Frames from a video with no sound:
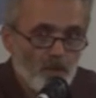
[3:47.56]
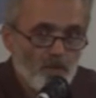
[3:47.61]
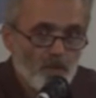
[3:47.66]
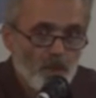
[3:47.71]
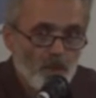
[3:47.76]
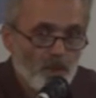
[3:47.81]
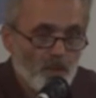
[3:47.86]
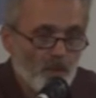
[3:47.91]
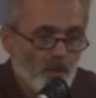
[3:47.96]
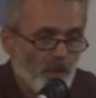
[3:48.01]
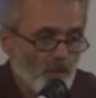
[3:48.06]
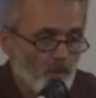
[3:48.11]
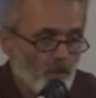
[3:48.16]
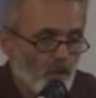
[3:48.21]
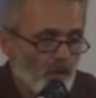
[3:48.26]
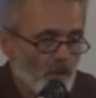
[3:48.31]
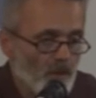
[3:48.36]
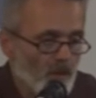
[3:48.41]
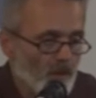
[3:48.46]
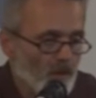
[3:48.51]
Çay sigara
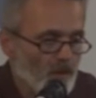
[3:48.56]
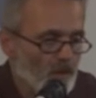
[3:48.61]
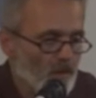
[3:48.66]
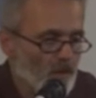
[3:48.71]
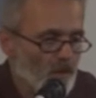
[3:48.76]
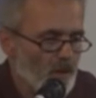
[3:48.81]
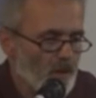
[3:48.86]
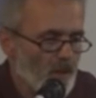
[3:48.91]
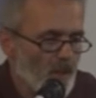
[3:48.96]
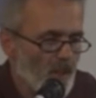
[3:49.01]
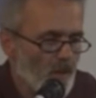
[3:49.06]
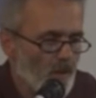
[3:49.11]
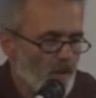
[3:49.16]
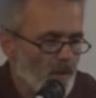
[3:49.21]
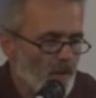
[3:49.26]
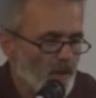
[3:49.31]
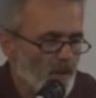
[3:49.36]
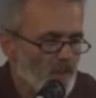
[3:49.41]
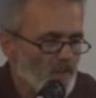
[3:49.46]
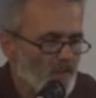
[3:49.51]
molası. Devam
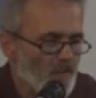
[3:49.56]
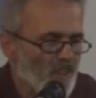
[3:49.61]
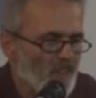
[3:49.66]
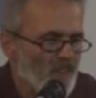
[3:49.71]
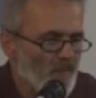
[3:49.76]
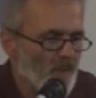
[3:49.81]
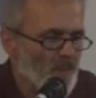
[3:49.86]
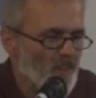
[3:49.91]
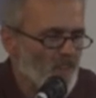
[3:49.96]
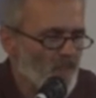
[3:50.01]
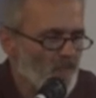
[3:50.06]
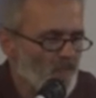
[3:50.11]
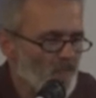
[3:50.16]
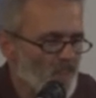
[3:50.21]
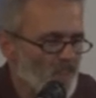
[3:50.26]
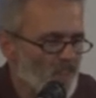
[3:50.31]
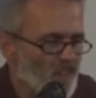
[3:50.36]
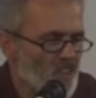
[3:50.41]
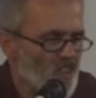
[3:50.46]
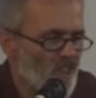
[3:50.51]
ederiz. Şimdi biraz baştan
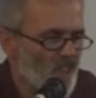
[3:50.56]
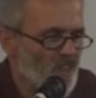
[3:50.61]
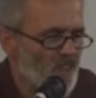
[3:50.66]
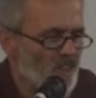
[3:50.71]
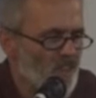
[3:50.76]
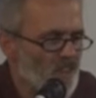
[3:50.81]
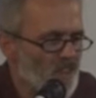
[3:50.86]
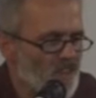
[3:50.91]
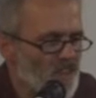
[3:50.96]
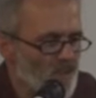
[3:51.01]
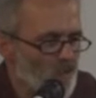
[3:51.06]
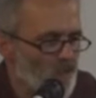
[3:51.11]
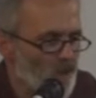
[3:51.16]
sıkıcı geldi. Gittikçe